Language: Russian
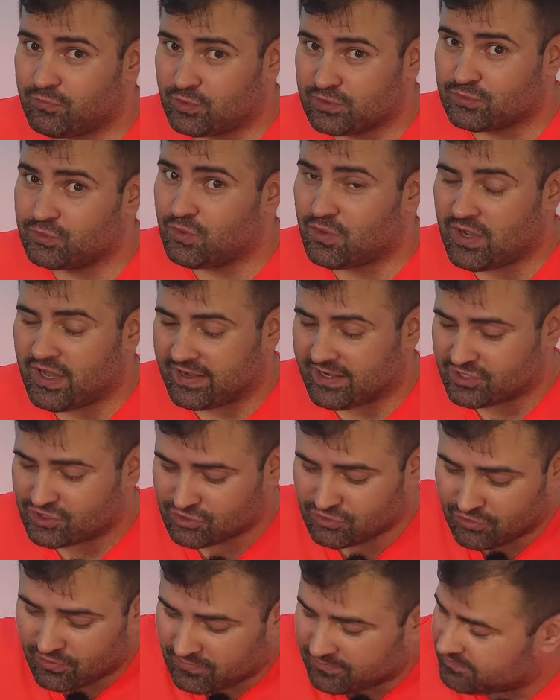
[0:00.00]
воздух
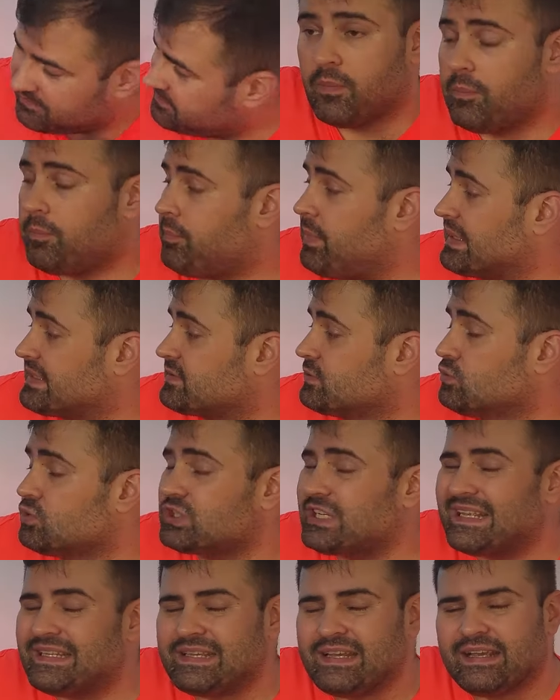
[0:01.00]
хорошо.
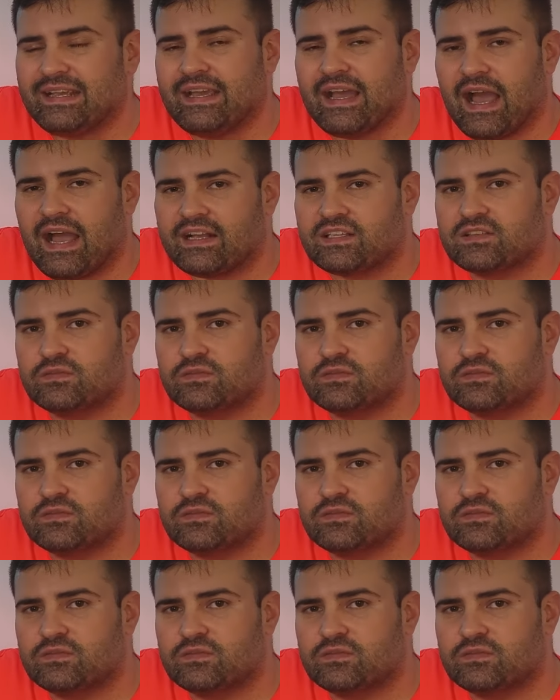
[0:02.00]
Послушайте, как